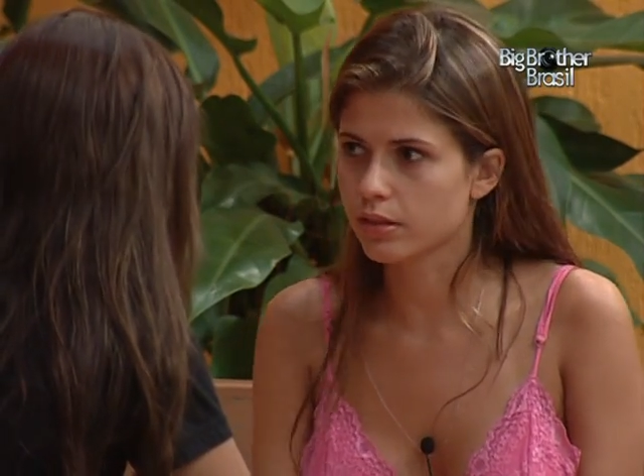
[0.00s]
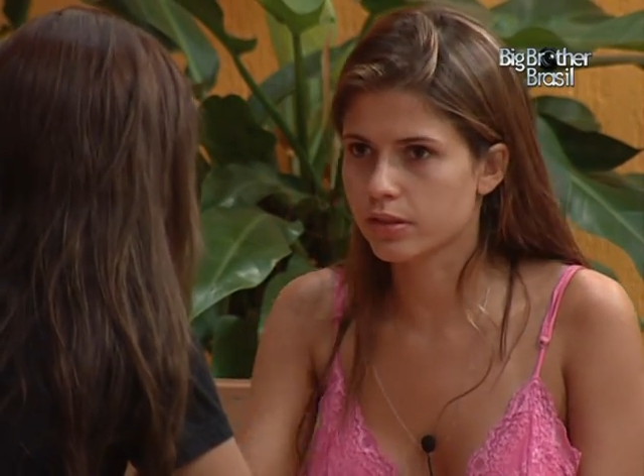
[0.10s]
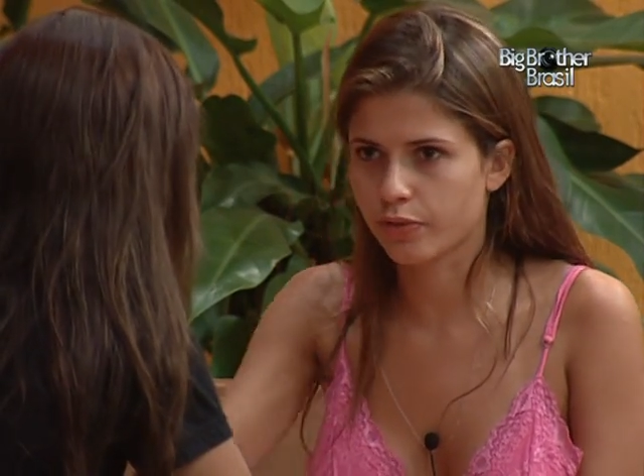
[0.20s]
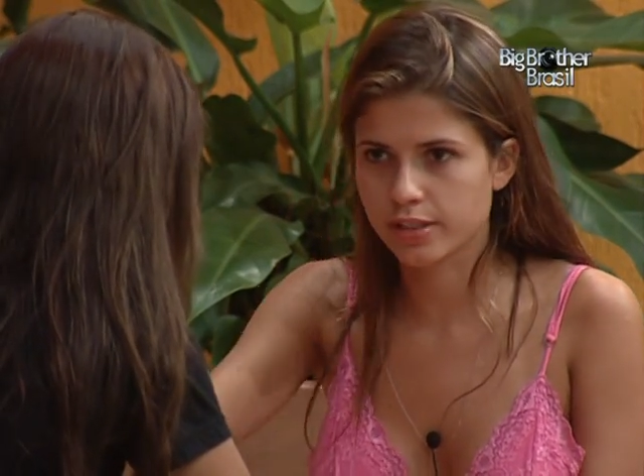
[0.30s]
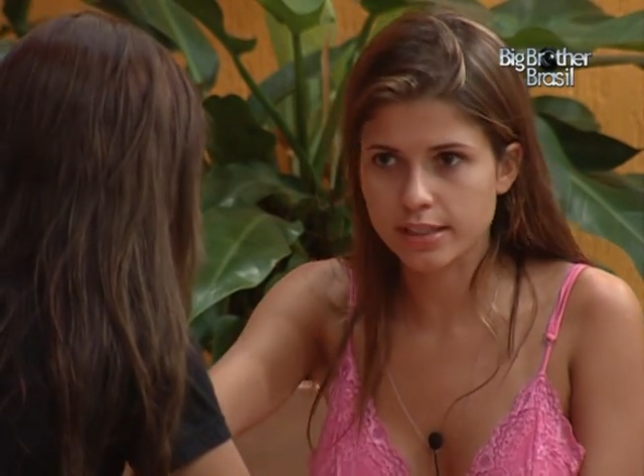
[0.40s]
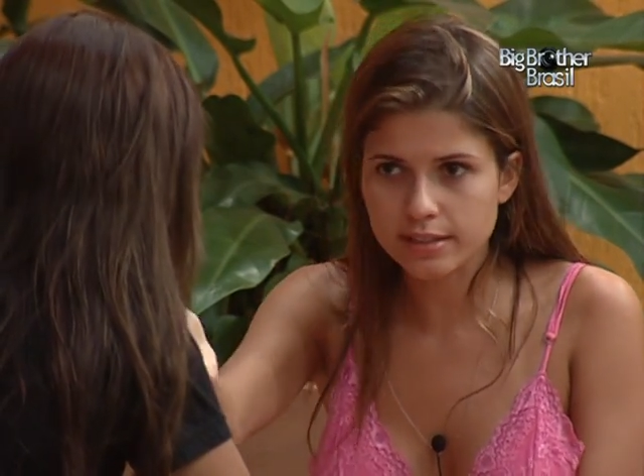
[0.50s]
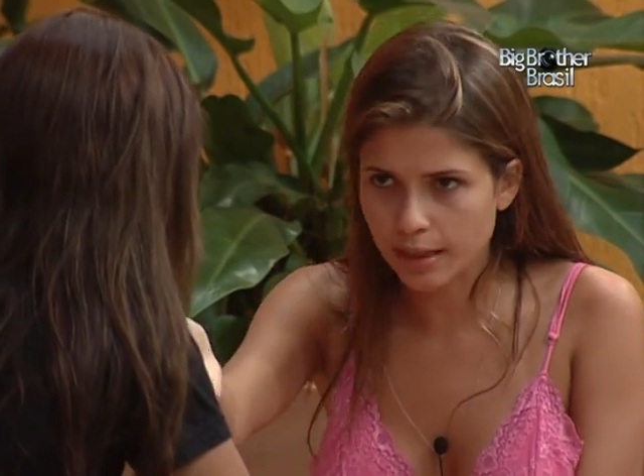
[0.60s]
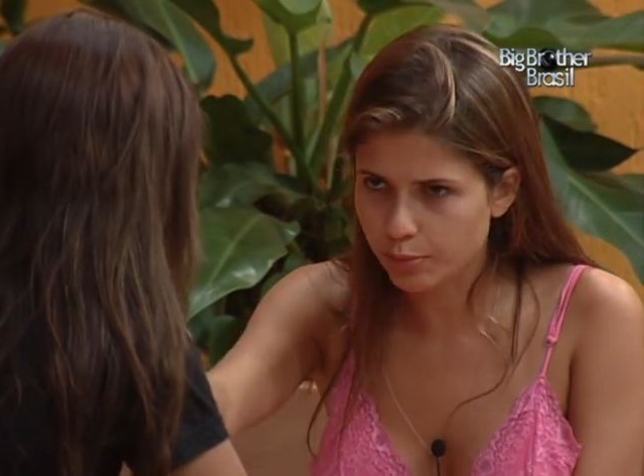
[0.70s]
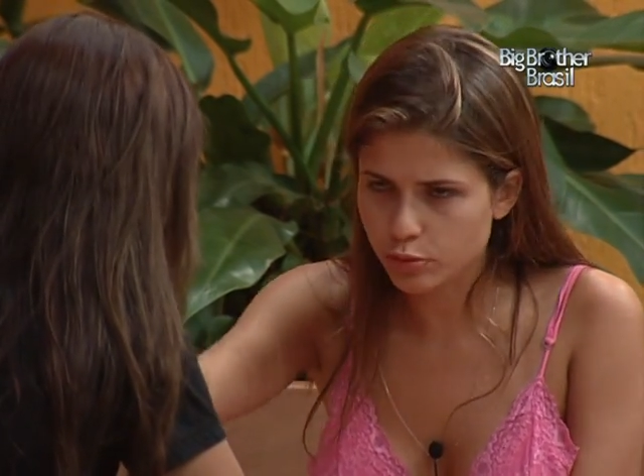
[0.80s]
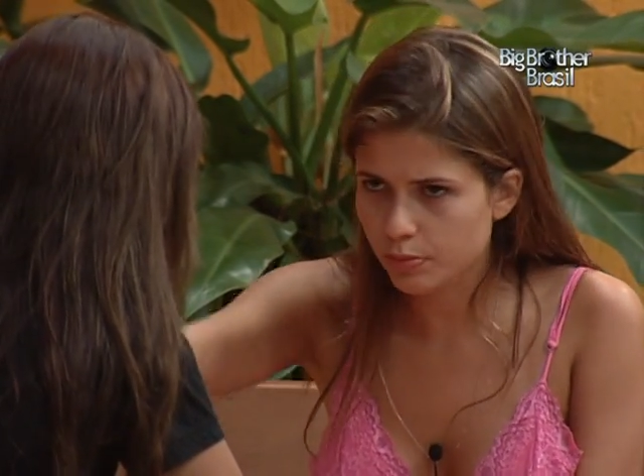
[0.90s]
se você
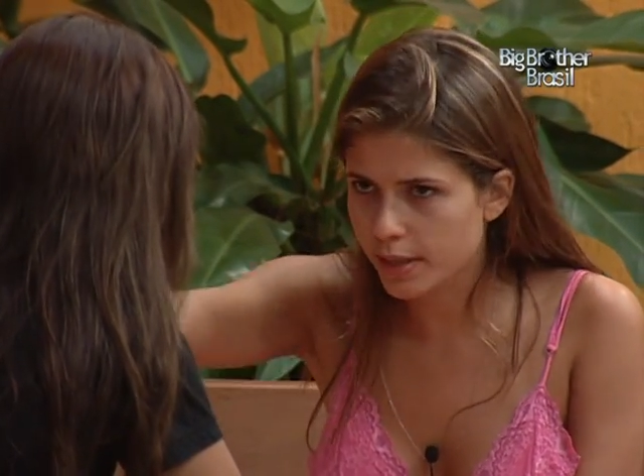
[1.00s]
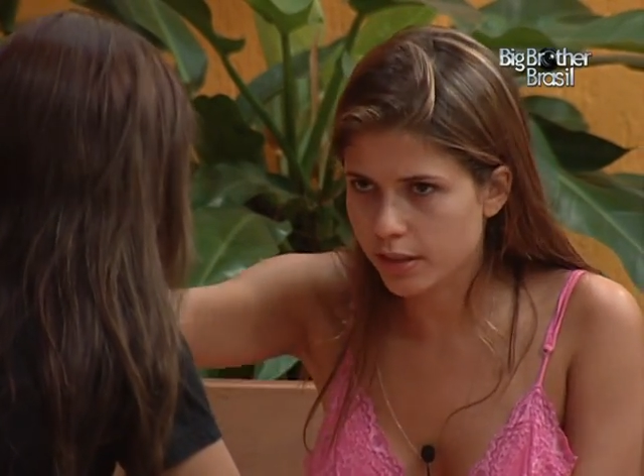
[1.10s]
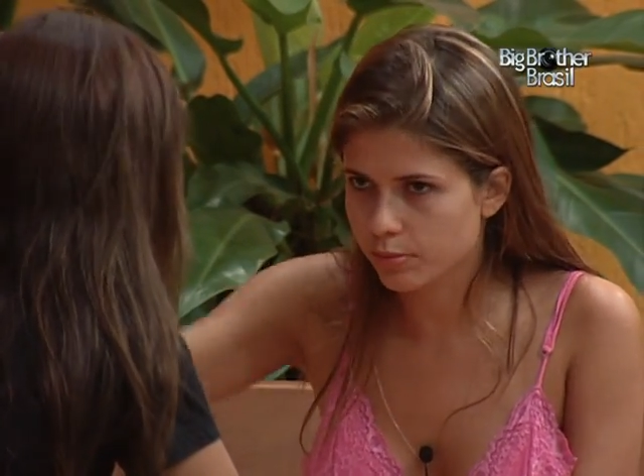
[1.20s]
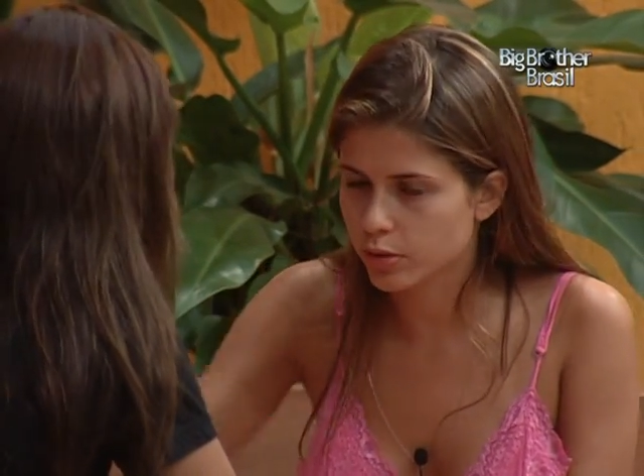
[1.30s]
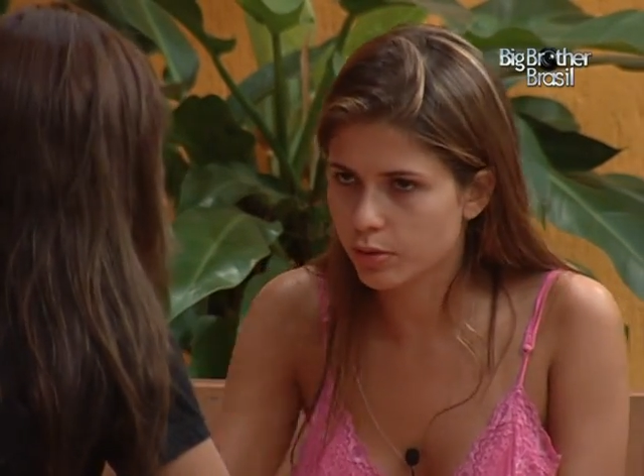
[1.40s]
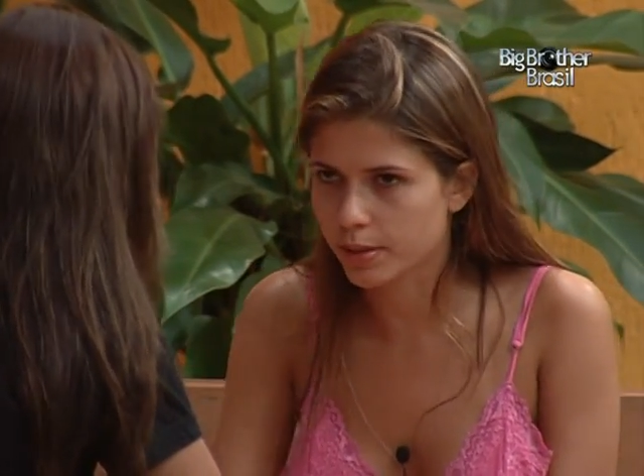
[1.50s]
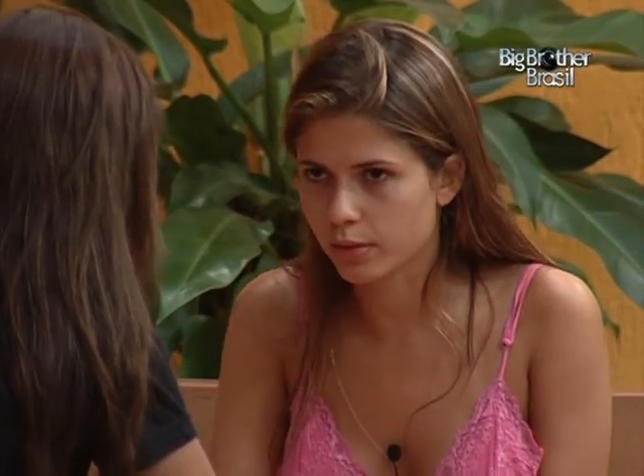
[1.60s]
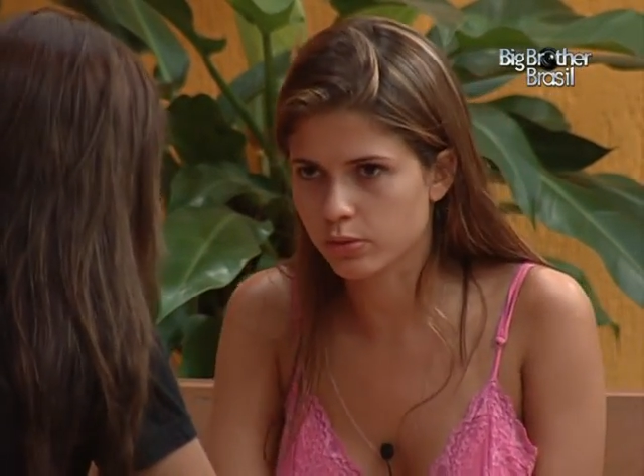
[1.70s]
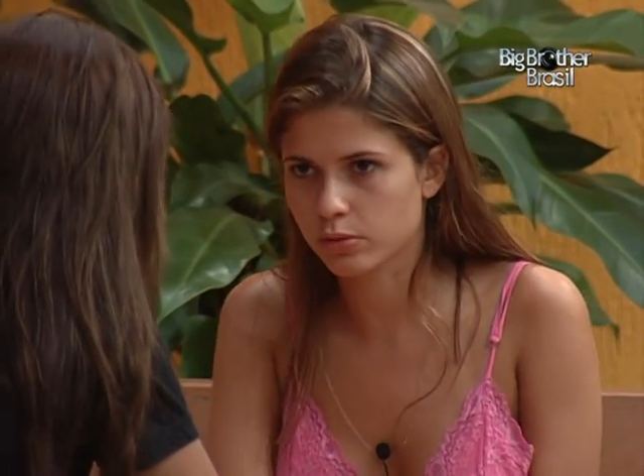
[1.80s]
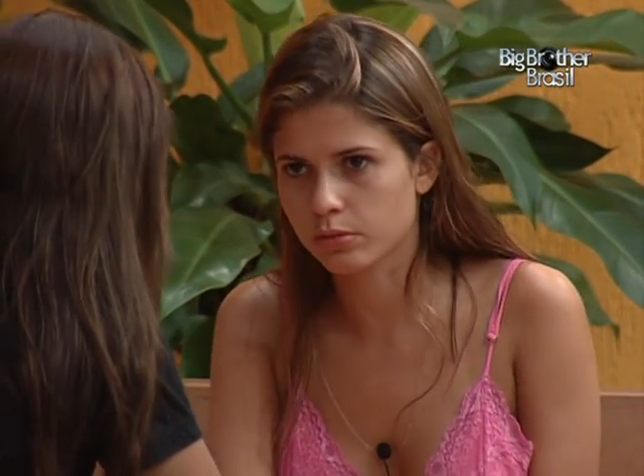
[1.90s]
sabe muito bem que eu me dou bem
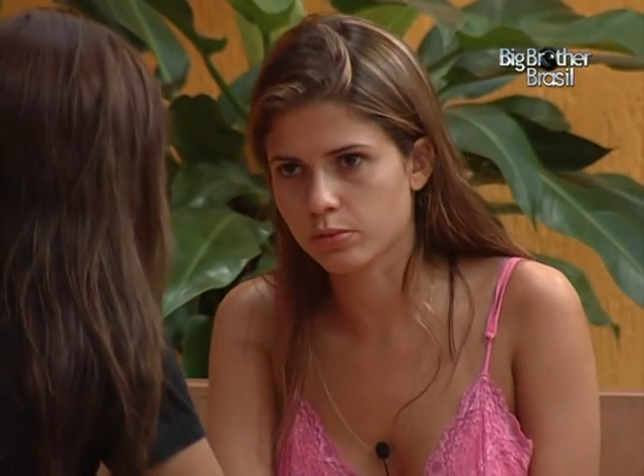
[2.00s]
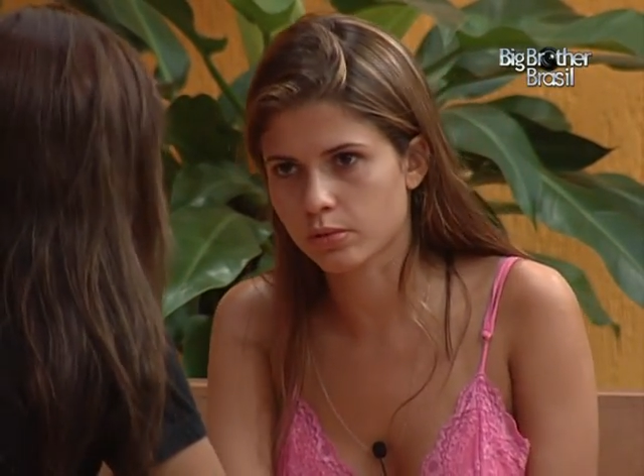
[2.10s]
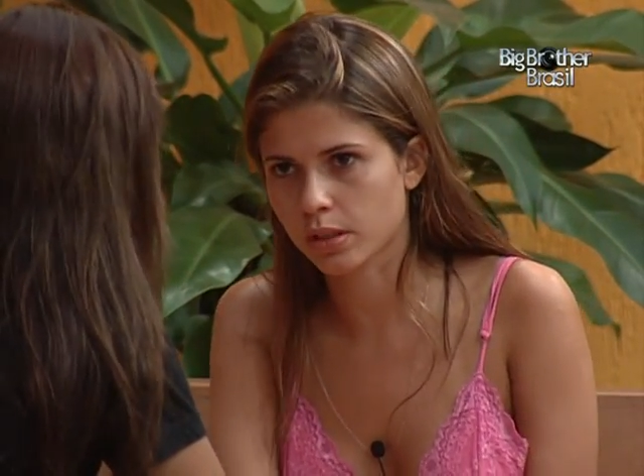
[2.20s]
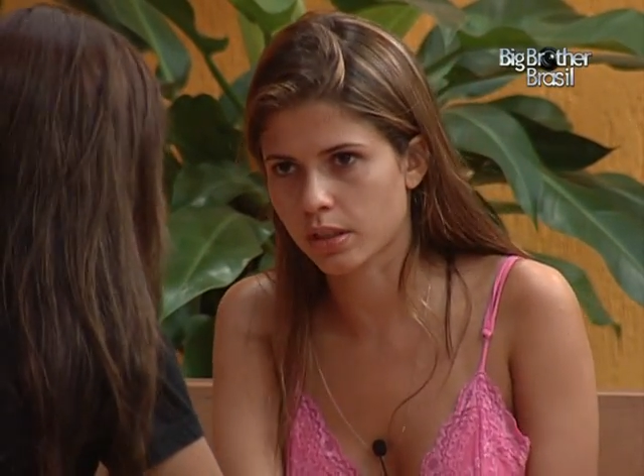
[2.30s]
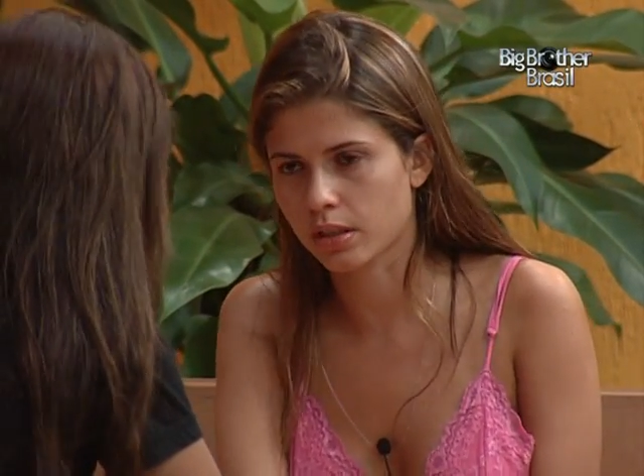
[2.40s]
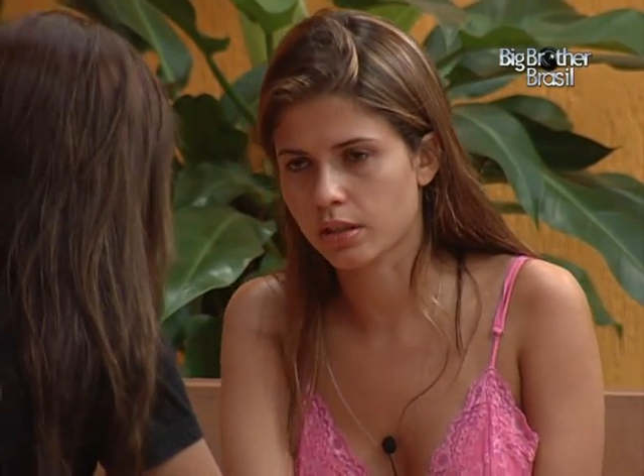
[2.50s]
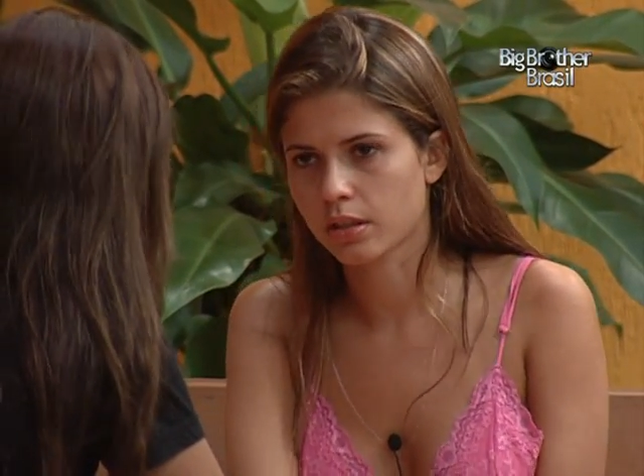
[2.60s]
com todo mundo aqui.